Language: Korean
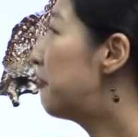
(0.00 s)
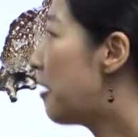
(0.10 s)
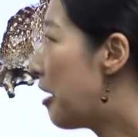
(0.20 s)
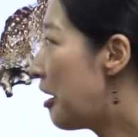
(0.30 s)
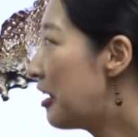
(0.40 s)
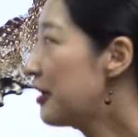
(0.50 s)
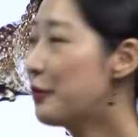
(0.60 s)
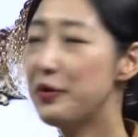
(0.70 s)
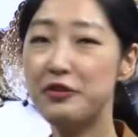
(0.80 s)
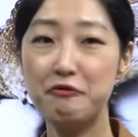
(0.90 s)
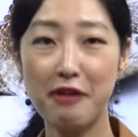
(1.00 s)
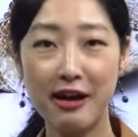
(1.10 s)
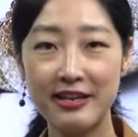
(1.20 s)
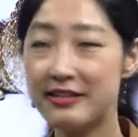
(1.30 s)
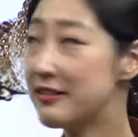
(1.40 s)
frog with
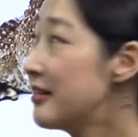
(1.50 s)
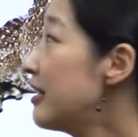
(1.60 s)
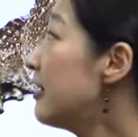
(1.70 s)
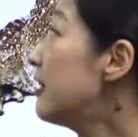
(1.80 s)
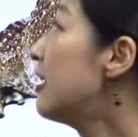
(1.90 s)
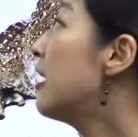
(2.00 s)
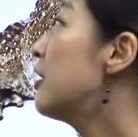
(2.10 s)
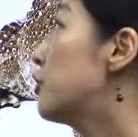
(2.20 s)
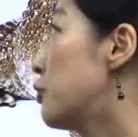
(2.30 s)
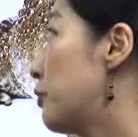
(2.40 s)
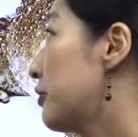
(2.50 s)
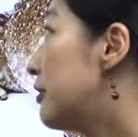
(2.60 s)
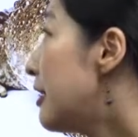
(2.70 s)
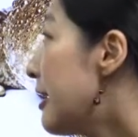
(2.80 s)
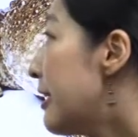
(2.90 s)
dry skin, short
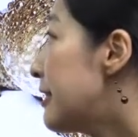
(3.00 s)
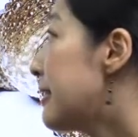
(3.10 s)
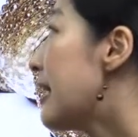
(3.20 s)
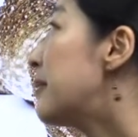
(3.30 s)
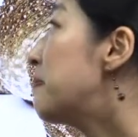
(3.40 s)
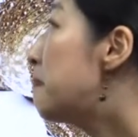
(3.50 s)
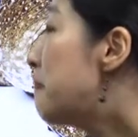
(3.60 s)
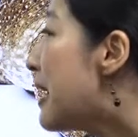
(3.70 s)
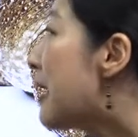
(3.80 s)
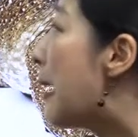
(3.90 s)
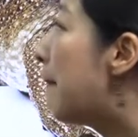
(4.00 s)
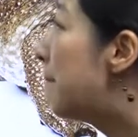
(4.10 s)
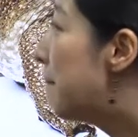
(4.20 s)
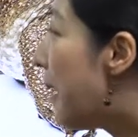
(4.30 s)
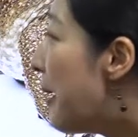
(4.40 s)
legs, and big
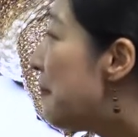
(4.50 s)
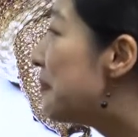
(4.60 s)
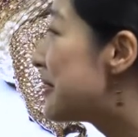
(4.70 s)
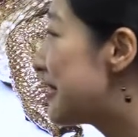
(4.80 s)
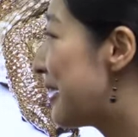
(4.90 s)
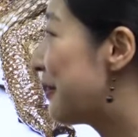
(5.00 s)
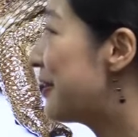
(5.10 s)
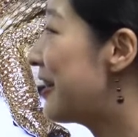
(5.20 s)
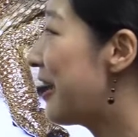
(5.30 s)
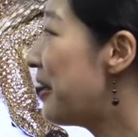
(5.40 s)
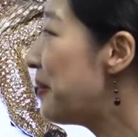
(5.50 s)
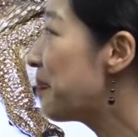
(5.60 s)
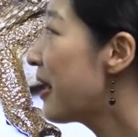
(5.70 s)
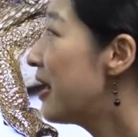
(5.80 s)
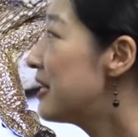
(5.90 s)
bumps라고 했네요.
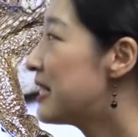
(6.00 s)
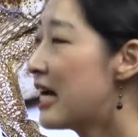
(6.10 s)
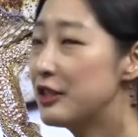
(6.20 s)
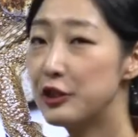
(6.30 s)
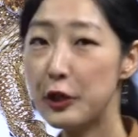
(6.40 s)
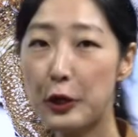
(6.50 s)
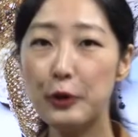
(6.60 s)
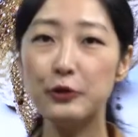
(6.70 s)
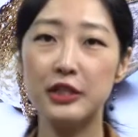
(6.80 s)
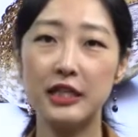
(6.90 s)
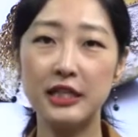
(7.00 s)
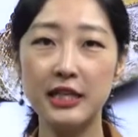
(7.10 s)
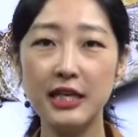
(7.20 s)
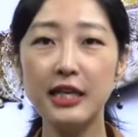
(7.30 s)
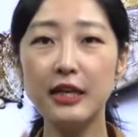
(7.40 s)
자, toad,
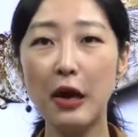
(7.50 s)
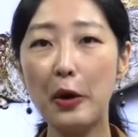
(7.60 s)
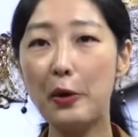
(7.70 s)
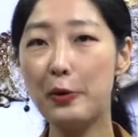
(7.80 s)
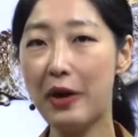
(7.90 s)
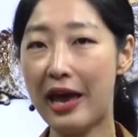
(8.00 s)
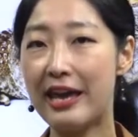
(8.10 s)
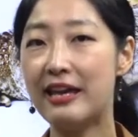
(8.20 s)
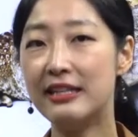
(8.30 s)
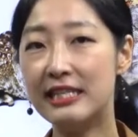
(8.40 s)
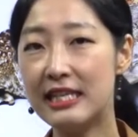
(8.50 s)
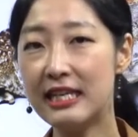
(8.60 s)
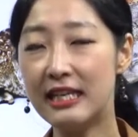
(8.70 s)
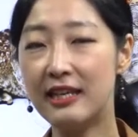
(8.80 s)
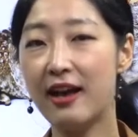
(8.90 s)

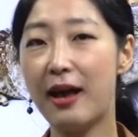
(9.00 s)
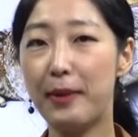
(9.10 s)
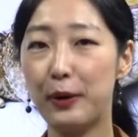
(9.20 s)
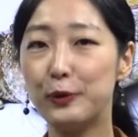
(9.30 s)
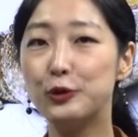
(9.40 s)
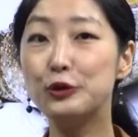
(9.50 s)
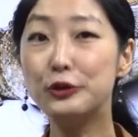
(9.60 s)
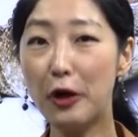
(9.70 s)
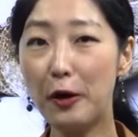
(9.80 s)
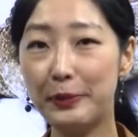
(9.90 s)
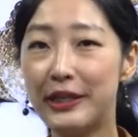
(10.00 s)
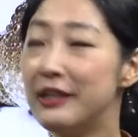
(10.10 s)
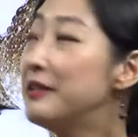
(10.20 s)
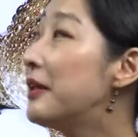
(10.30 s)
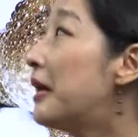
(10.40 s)
T-O-A-D가 바로
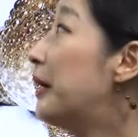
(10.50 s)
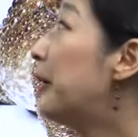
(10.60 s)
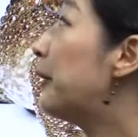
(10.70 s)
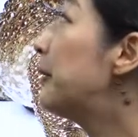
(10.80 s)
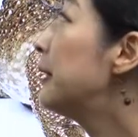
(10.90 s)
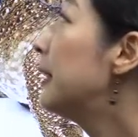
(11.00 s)
두꺼비인데요.